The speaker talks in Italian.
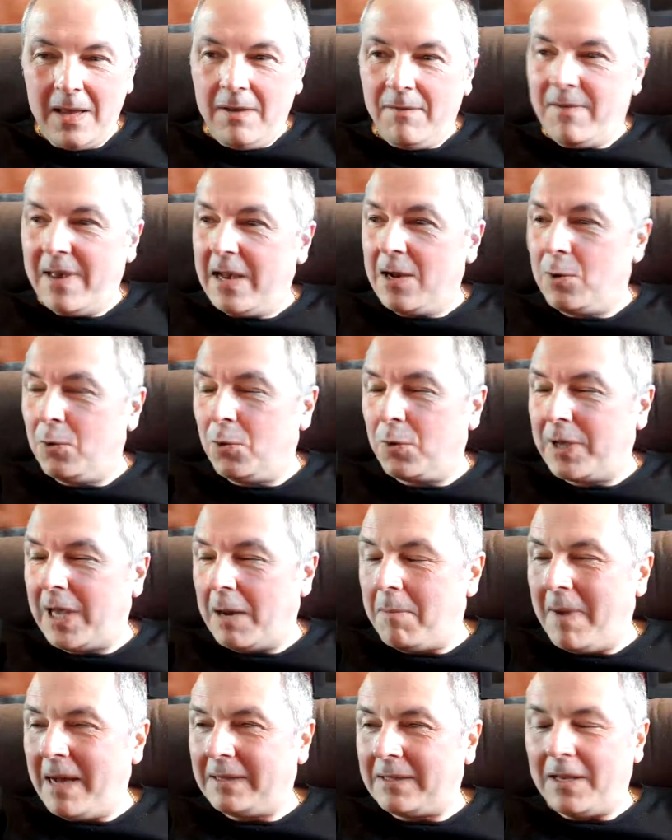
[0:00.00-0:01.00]
Vengono
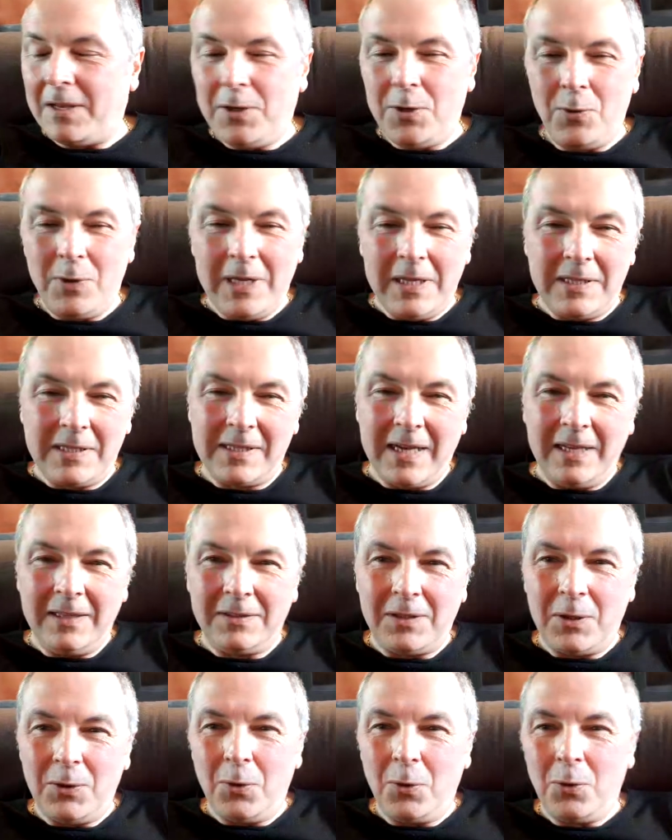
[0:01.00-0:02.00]
chiamate
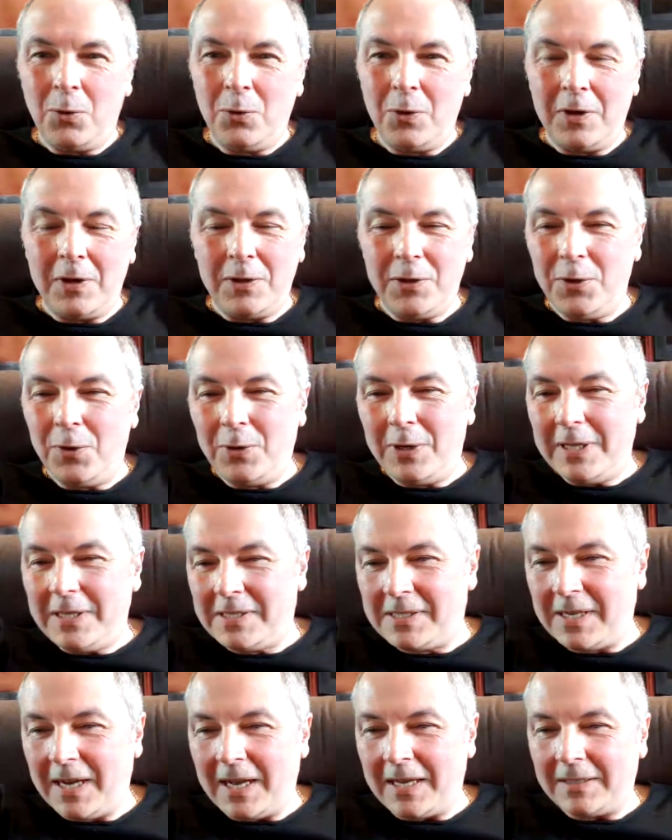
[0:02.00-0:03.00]
ionizzanti e non
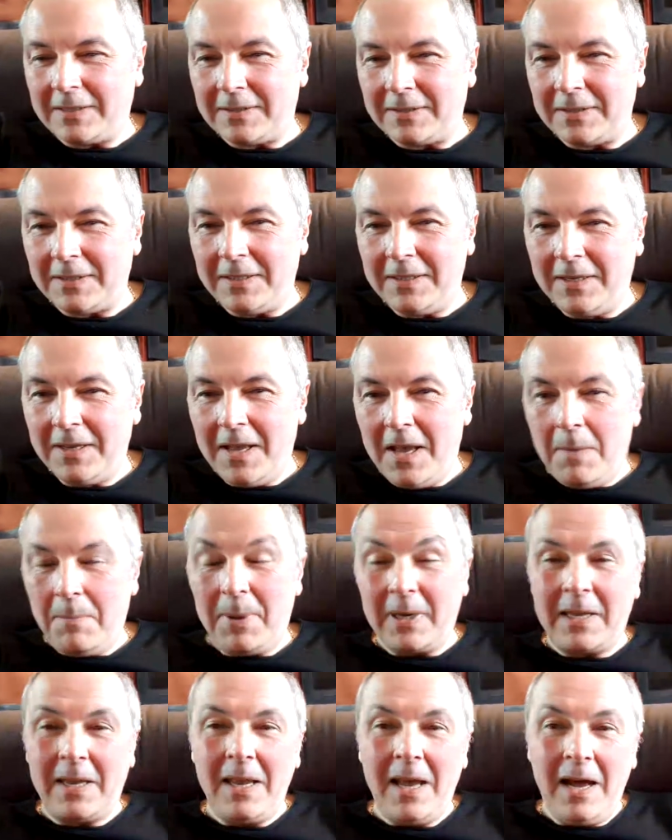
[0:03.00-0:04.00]
ionizzanti
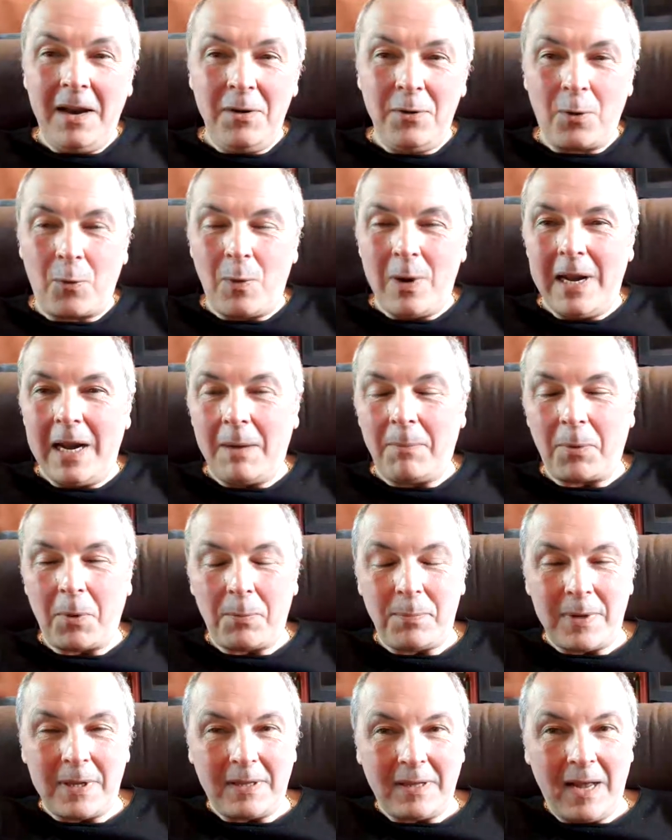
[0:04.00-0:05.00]
perché hanno quella
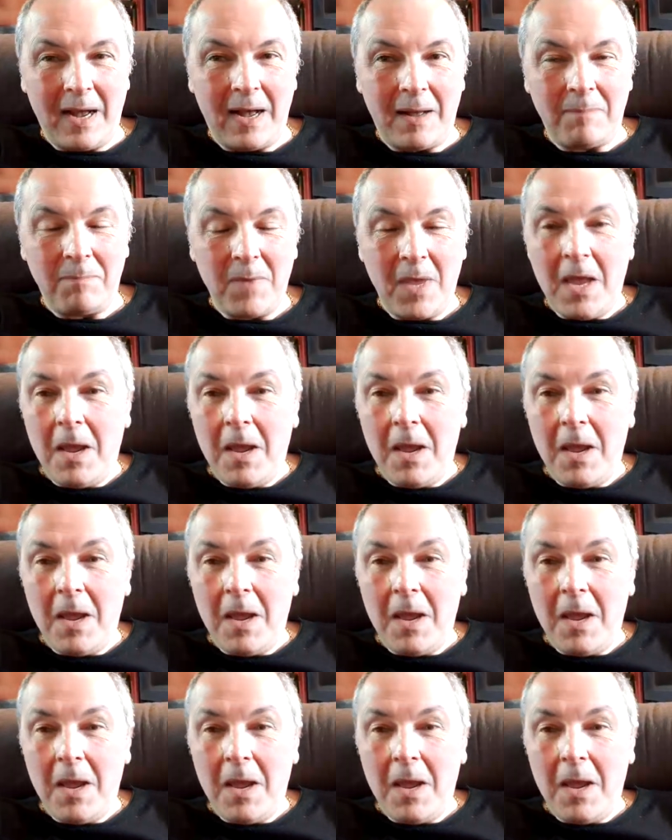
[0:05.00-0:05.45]
proprietà,